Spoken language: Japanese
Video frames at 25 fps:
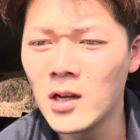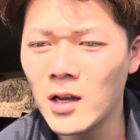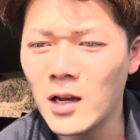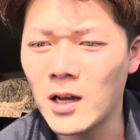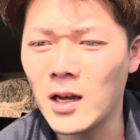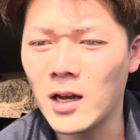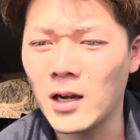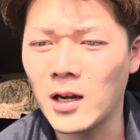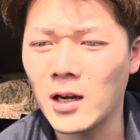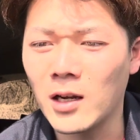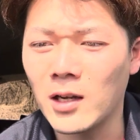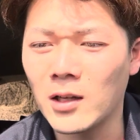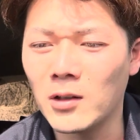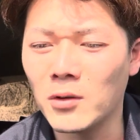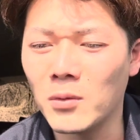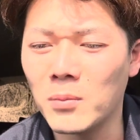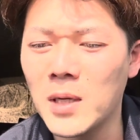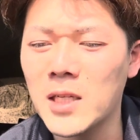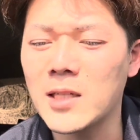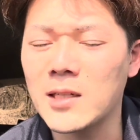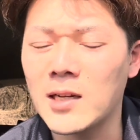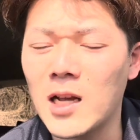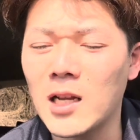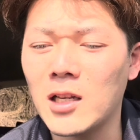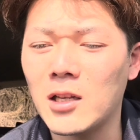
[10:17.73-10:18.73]
あの、
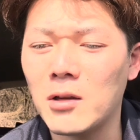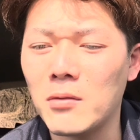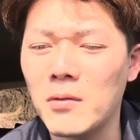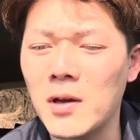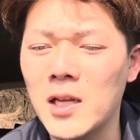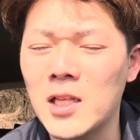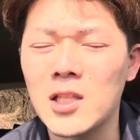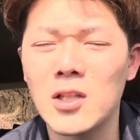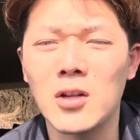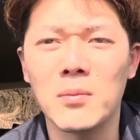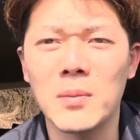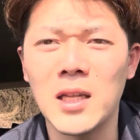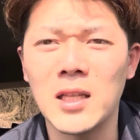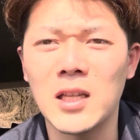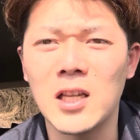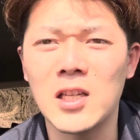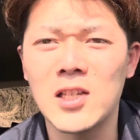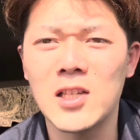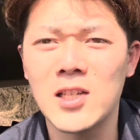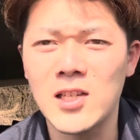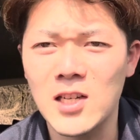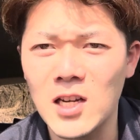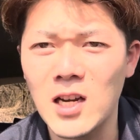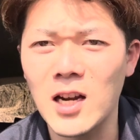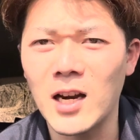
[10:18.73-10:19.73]
まずね、ディフェンスの面で
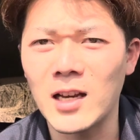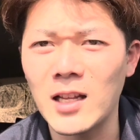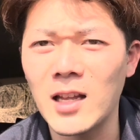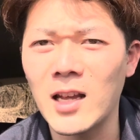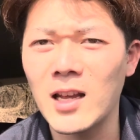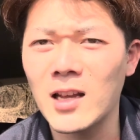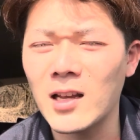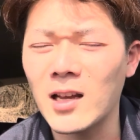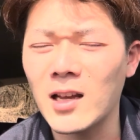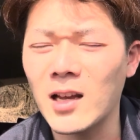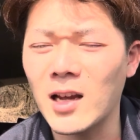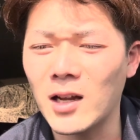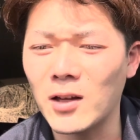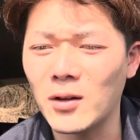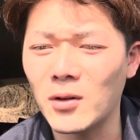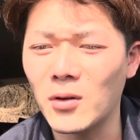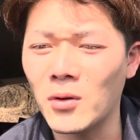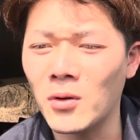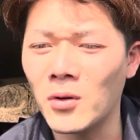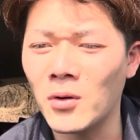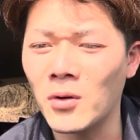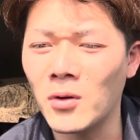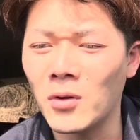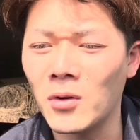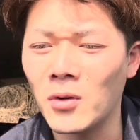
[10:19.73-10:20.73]
しっかりね、あ
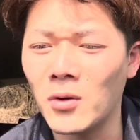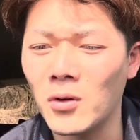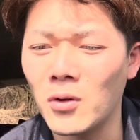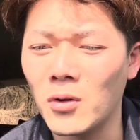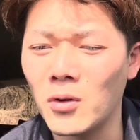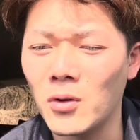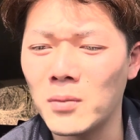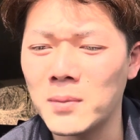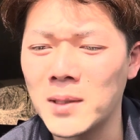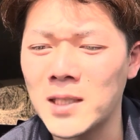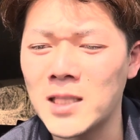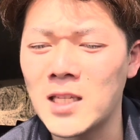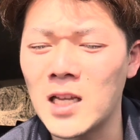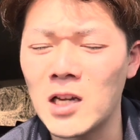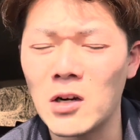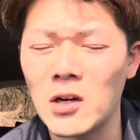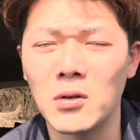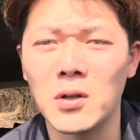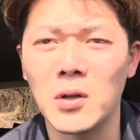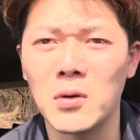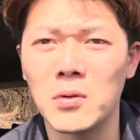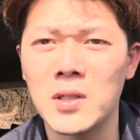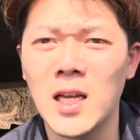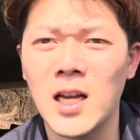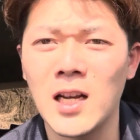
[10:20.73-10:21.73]
のー、まあ、ゼロ
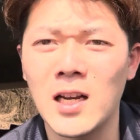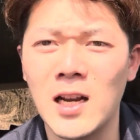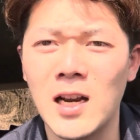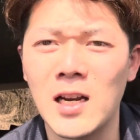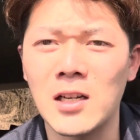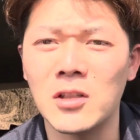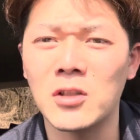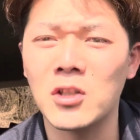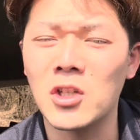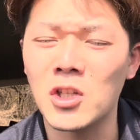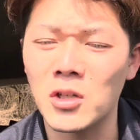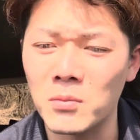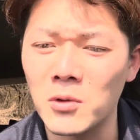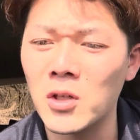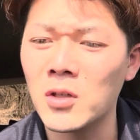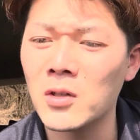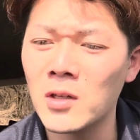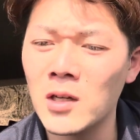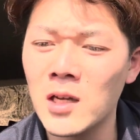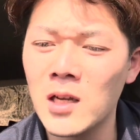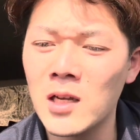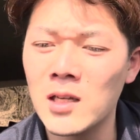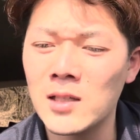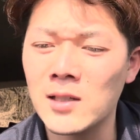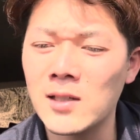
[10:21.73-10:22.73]
で抑えれるチーム。
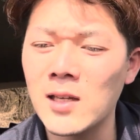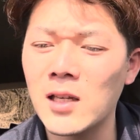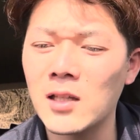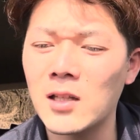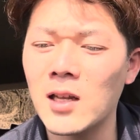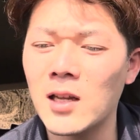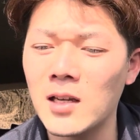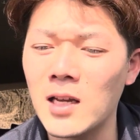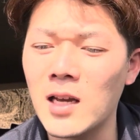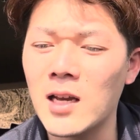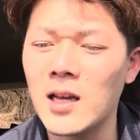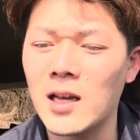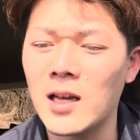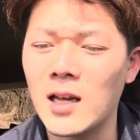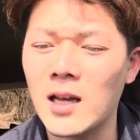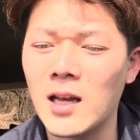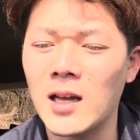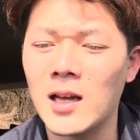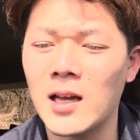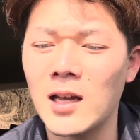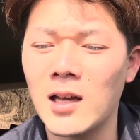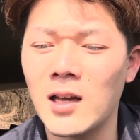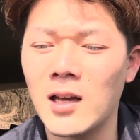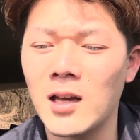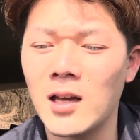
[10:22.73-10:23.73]
最低ね、
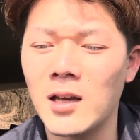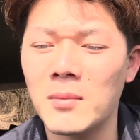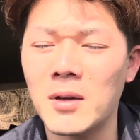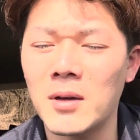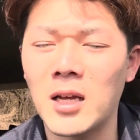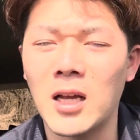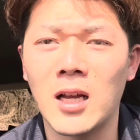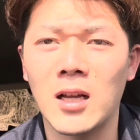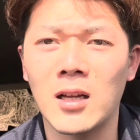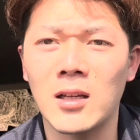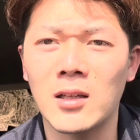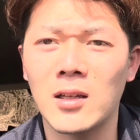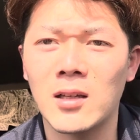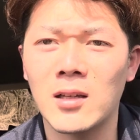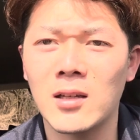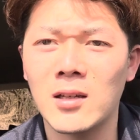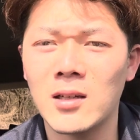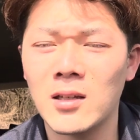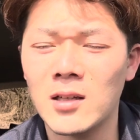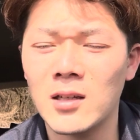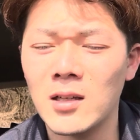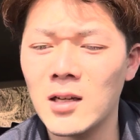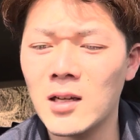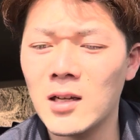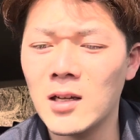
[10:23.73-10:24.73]
えー、まあ、
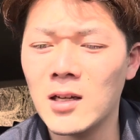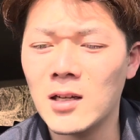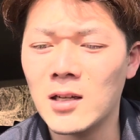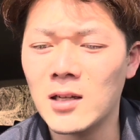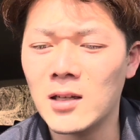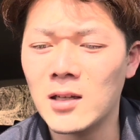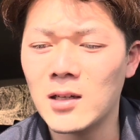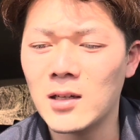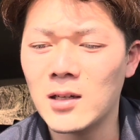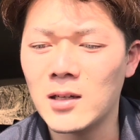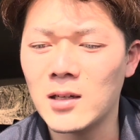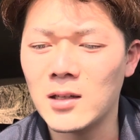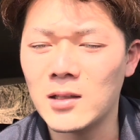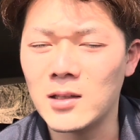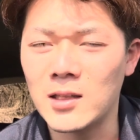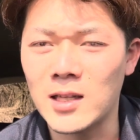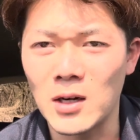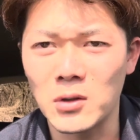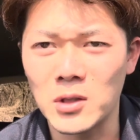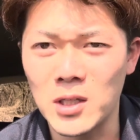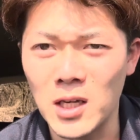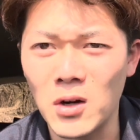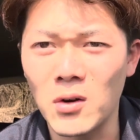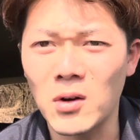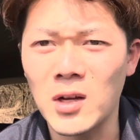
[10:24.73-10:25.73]
0-0
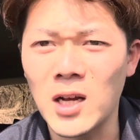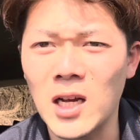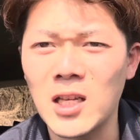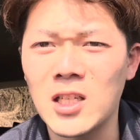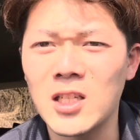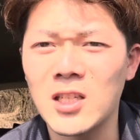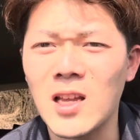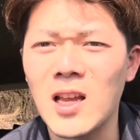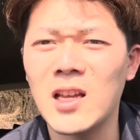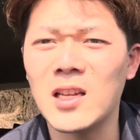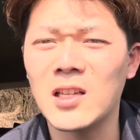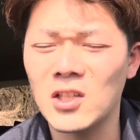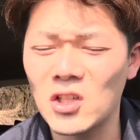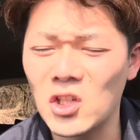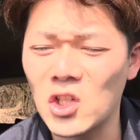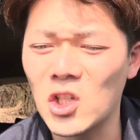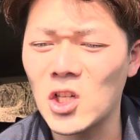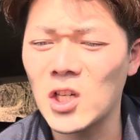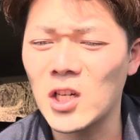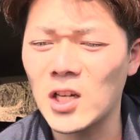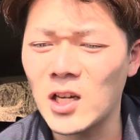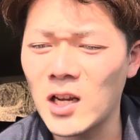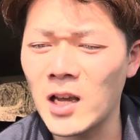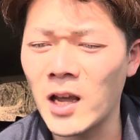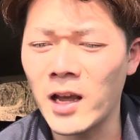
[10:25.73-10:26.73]
勝ち点
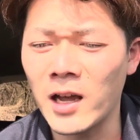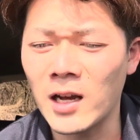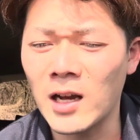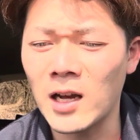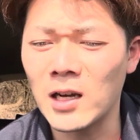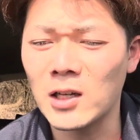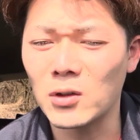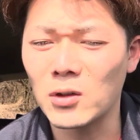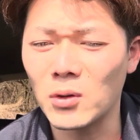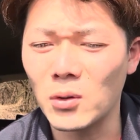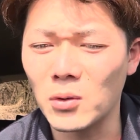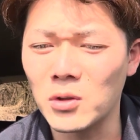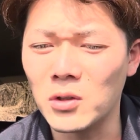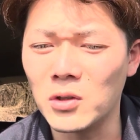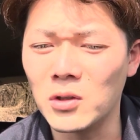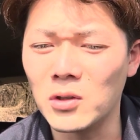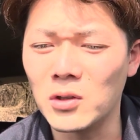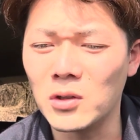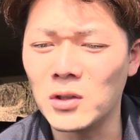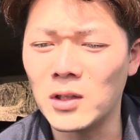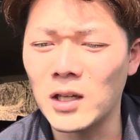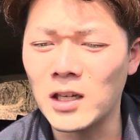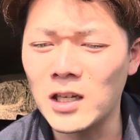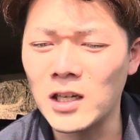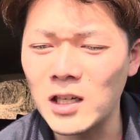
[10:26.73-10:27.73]
1、えー、獲
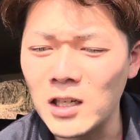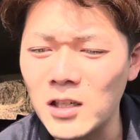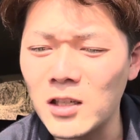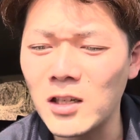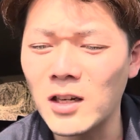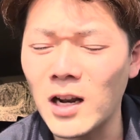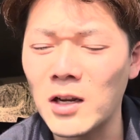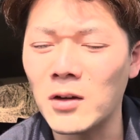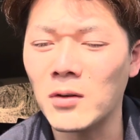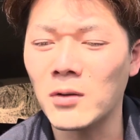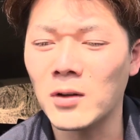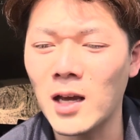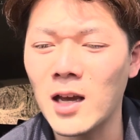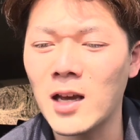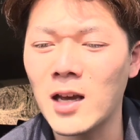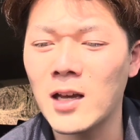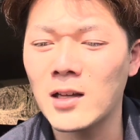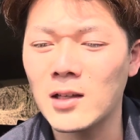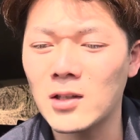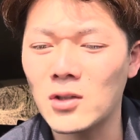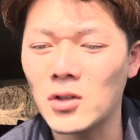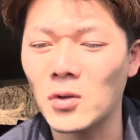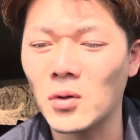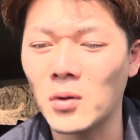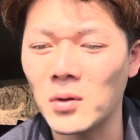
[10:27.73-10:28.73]
得できるぐらいのね、
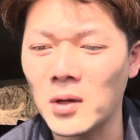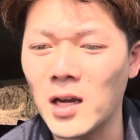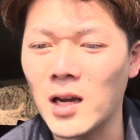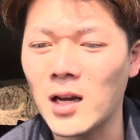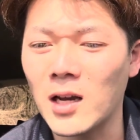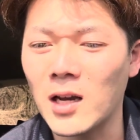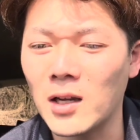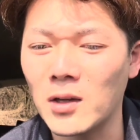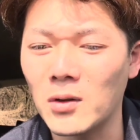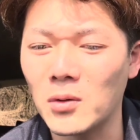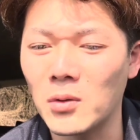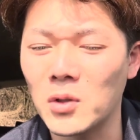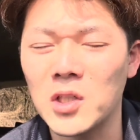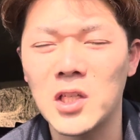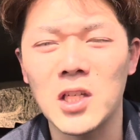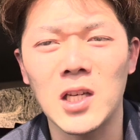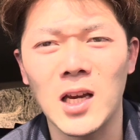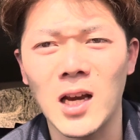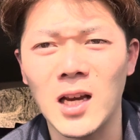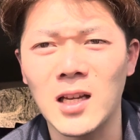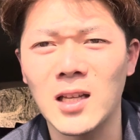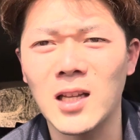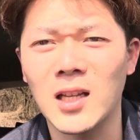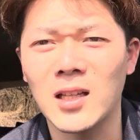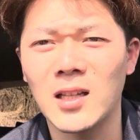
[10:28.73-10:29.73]
ちょっとね、あの、気
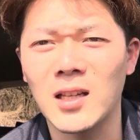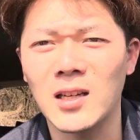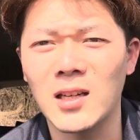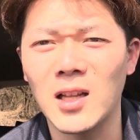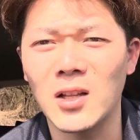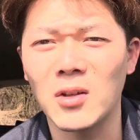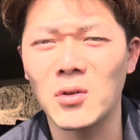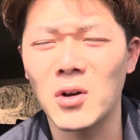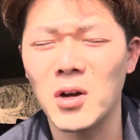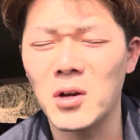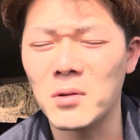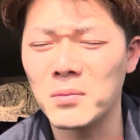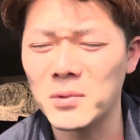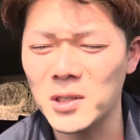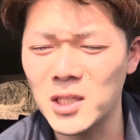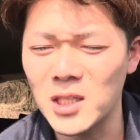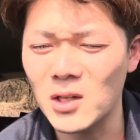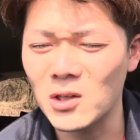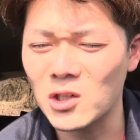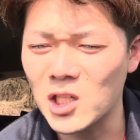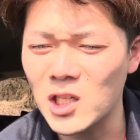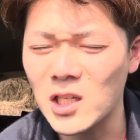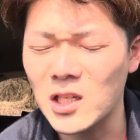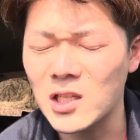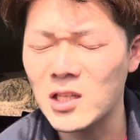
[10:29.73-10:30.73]
合だったりだとか見せて
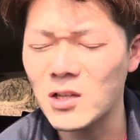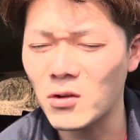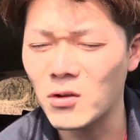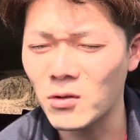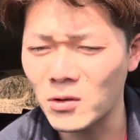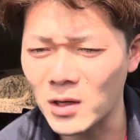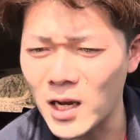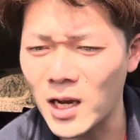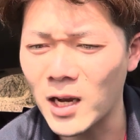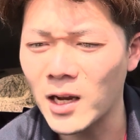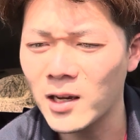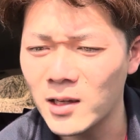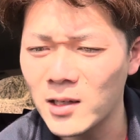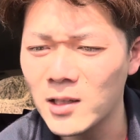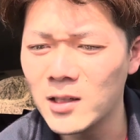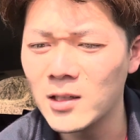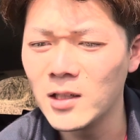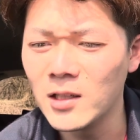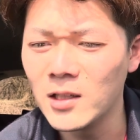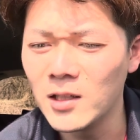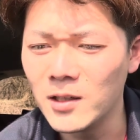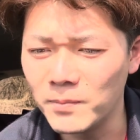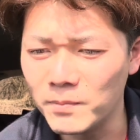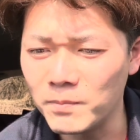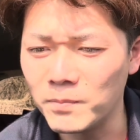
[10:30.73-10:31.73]
ほしいですよね。
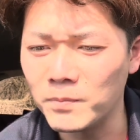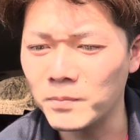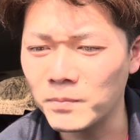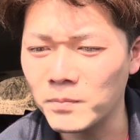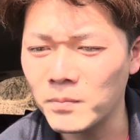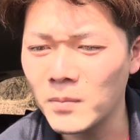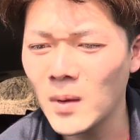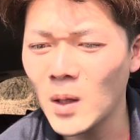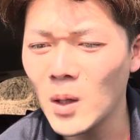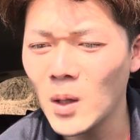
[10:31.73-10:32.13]
うん。